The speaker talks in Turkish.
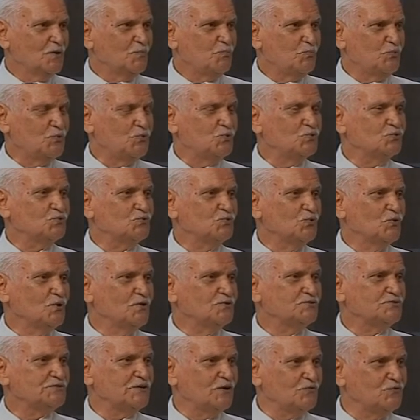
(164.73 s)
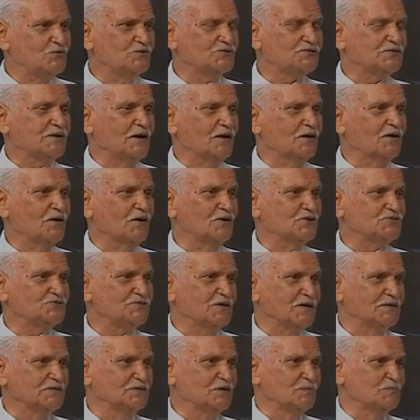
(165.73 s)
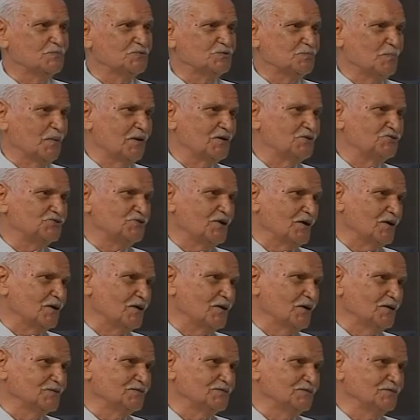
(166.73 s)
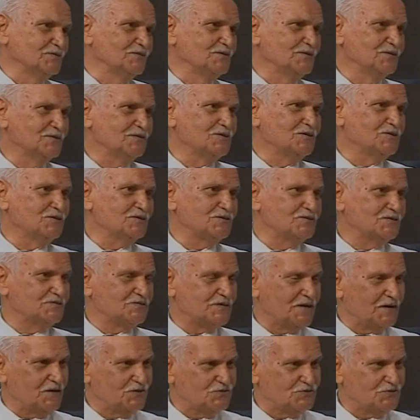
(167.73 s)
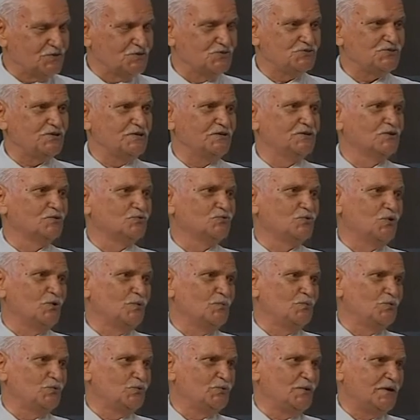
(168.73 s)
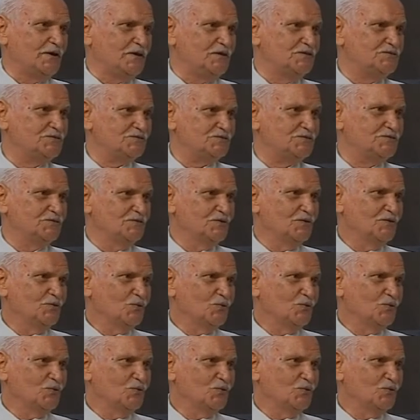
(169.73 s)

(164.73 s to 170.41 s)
büyük sevinçle karşıladığımız Barış Harekatı'nın 48. yıl dönümündeyiz.